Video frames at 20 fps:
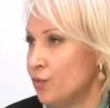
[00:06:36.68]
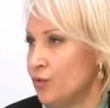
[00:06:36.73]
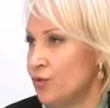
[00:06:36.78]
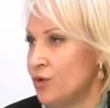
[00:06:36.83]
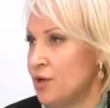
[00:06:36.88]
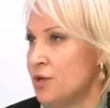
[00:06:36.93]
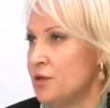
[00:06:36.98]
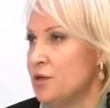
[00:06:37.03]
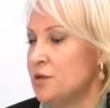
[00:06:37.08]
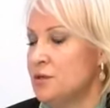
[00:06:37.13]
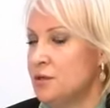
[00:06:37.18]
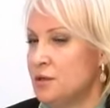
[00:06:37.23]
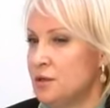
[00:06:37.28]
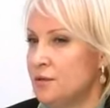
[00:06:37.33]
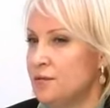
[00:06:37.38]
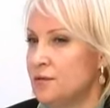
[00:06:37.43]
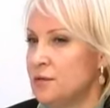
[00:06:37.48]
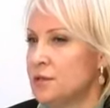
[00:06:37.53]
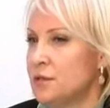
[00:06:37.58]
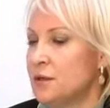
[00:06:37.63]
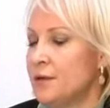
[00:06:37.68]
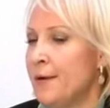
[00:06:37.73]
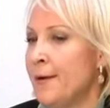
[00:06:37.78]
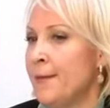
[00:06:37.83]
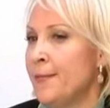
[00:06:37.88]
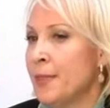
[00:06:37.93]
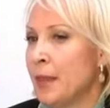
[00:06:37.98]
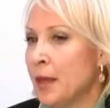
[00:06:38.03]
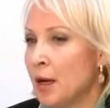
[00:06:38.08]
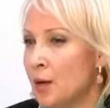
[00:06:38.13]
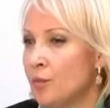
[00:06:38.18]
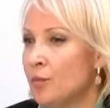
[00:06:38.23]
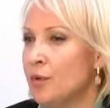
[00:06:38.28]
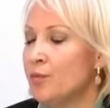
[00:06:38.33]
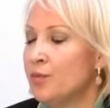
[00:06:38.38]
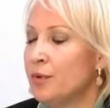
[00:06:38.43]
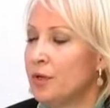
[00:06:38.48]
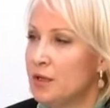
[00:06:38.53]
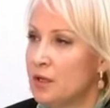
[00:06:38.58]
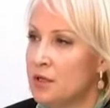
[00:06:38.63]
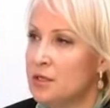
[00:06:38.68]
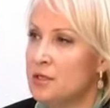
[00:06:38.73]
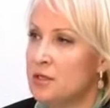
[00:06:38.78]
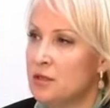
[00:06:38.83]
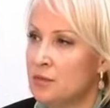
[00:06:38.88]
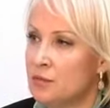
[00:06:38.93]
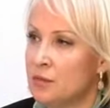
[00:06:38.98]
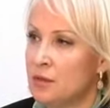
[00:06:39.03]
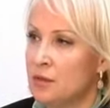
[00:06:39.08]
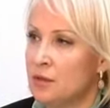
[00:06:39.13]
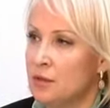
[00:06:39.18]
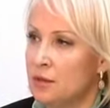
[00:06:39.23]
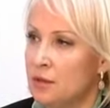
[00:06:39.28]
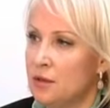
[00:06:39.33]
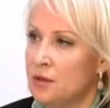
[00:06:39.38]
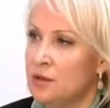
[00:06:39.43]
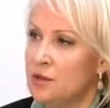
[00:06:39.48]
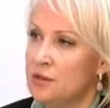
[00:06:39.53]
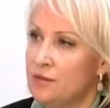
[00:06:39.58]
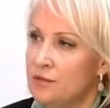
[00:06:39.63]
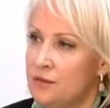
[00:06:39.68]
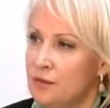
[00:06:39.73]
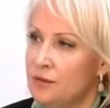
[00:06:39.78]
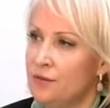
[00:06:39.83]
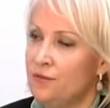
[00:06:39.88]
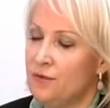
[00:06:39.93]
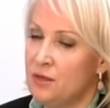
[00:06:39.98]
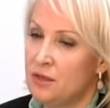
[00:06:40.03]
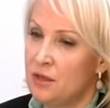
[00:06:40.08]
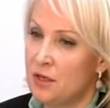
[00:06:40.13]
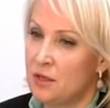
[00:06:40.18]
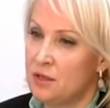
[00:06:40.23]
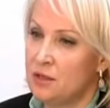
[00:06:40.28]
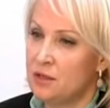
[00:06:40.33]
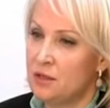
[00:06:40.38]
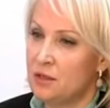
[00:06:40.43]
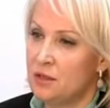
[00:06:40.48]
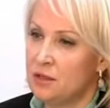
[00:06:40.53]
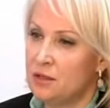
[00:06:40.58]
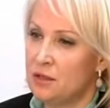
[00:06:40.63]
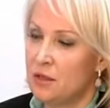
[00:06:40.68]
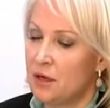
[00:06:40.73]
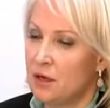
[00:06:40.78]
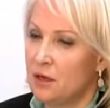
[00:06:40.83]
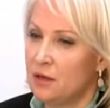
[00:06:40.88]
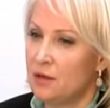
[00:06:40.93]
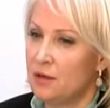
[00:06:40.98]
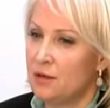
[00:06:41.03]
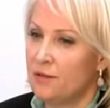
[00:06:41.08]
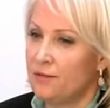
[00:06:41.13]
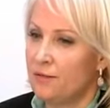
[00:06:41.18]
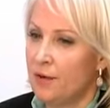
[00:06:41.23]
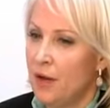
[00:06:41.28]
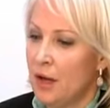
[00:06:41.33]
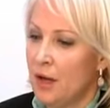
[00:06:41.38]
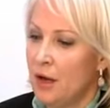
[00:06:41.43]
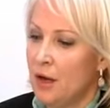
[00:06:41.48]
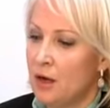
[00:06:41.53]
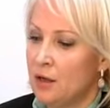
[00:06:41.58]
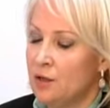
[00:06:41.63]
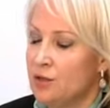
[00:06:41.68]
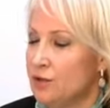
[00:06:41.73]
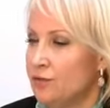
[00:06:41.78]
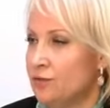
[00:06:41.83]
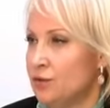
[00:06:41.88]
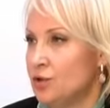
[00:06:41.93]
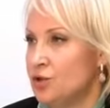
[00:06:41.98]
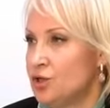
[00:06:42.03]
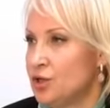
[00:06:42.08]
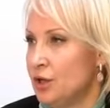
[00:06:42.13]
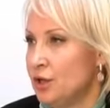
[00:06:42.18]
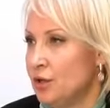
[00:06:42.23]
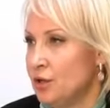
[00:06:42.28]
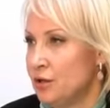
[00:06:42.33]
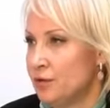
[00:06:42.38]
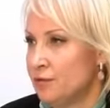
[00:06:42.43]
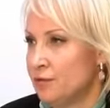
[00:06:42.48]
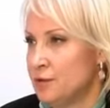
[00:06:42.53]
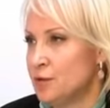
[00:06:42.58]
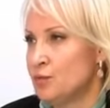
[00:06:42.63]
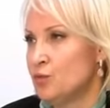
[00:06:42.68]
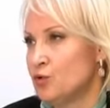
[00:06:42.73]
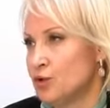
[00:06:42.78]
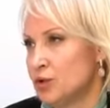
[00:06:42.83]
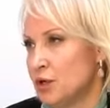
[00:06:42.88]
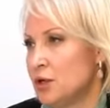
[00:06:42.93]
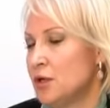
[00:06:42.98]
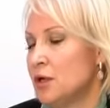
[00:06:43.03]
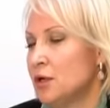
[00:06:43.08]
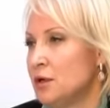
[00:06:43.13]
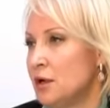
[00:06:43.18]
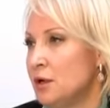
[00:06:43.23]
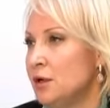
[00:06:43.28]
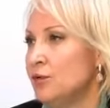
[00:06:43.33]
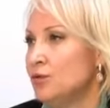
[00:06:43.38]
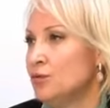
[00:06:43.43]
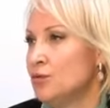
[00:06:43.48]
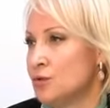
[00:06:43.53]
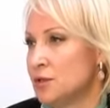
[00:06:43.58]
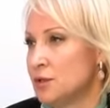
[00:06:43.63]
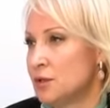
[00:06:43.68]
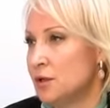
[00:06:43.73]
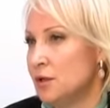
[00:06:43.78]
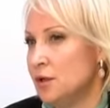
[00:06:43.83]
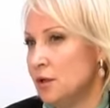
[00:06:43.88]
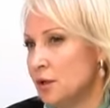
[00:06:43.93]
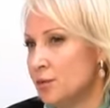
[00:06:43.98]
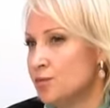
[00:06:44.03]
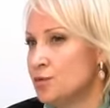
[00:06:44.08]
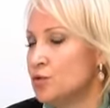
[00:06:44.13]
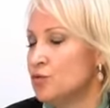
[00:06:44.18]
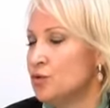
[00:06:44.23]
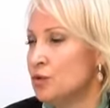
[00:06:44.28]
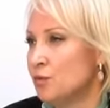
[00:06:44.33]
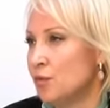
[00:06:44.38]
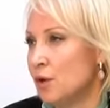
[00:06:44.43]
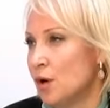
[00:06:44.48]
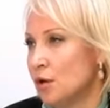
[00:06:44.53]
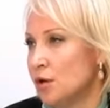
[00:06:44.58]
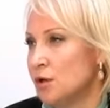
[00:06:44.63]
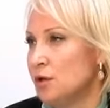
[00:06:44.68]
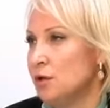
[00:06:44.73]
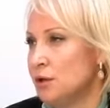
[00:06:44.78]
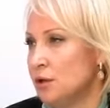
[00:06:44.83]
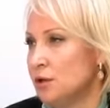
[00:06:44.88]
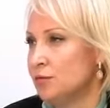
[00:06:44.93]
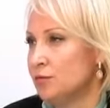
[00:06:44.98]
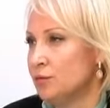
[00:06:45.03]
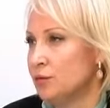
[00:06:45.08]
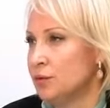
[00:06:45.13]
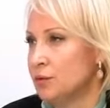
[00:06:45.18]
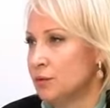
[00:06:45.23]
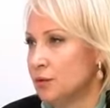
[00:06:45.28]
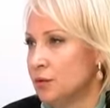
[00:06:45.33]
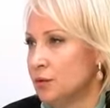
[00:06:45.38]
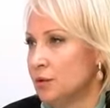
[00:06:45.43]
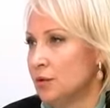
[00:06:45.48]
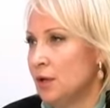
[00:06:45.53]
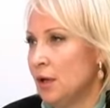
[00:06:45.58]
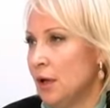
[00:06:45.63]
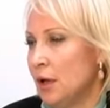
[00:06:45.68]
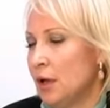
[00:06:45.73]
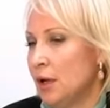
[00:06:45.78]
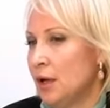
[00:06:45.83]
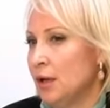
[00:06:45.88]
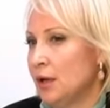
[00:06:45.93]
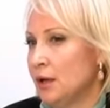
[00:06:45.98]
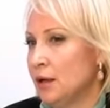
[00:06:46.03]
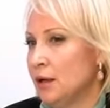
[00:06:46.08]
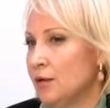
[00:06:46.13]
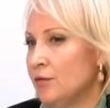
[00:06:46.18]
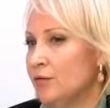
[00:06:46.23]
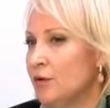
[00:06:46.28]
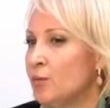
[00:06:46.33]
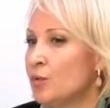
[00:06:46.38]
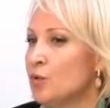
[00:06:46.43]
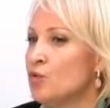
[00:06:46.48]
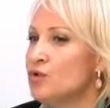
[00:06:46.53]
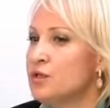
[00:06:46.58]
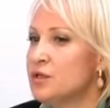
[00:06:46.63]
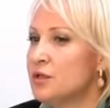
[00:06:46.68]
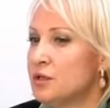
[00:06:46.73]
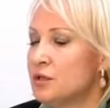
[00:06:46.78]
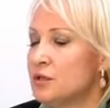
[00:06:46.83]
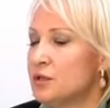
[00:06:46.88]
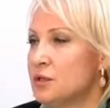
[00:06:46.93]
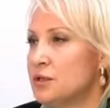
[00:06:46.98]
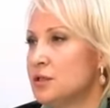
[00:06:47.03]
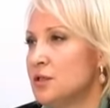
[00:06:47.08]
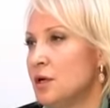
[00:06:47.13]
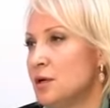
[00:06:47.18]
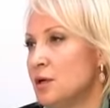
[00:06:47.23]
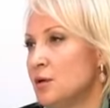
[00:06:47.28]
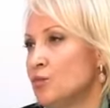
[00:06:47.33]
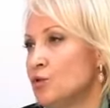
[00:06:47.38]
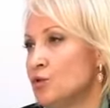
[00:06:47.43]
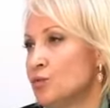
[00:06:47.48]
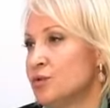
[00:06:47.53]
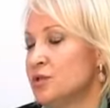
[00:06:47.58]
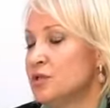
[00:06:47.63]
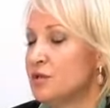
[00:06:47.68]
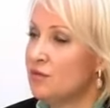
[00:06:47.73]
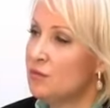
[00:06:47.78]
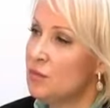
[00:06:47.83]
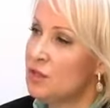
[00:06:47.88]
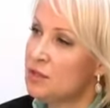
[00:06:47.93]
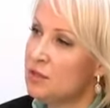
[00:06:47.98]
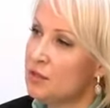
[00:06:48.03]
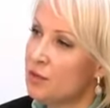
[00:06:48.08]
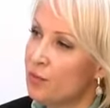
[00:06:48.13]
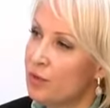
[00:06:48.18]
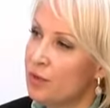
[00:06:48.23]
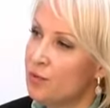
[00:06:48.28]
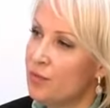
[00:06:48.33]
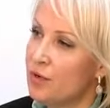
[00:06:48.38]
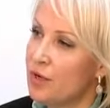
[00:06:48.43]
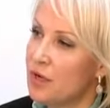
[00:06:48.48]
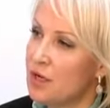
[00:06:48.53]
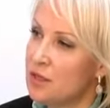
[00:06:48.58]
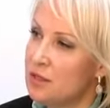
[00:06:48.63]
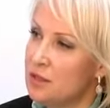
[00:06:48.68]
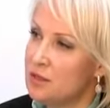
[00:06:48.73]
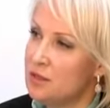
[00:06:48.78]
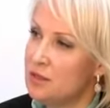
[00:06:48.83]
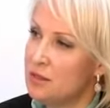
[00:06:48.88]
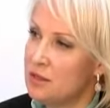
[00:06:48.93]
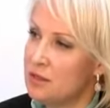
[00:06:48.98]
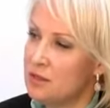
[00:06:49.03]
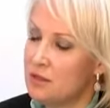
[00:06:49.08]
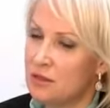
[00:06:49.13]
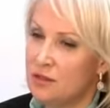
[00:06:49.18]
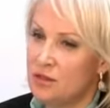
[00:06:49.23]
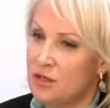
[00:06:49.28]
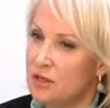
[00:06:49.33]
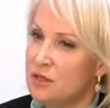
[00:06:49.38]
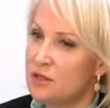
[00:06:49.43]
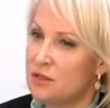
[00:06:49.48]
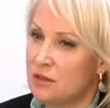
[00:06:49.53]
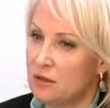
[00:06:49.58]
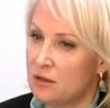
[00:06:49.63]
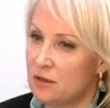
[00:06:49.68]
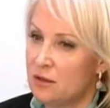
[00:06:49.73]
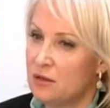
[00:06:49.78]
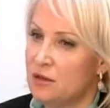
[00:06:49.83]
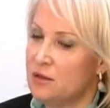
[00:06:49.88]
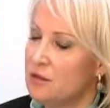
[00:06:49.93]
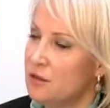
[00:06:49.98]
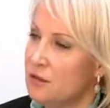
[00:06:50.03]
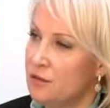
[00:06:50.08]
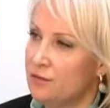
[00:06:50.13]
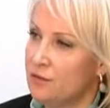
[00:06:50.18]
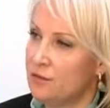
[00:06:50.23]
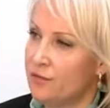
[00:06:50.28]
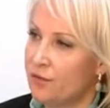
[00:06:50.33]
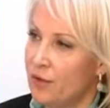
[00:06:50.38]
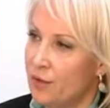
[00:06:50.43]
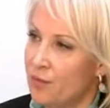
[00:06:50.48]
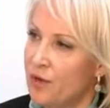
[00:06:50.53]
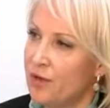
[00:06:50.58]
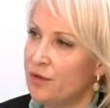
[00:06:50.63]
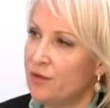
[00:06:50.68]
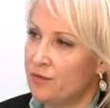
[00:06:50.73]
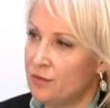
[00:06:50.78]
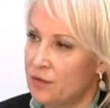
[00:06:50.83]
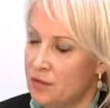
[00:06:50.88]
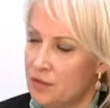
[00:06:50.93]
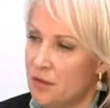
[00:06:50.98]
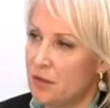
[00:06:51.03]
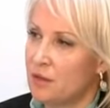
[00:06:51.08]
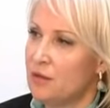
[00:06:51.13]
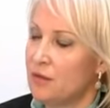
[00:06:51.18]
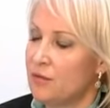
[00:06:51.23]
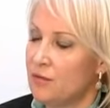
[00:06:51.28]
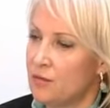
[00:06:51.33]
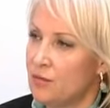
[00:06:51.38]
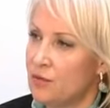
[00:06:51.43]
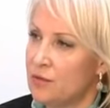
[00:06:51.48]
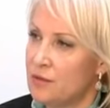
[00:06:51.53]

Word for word: по кулинарии и сервиса, мы пригласим э, из федерации рестораторов активных членов, возможно, они откликнутся, и обсудим какие-то вот э, а, вопросы создания, может быть, совместных предприятий здесь, интересных таких сетевых форматов ресторанного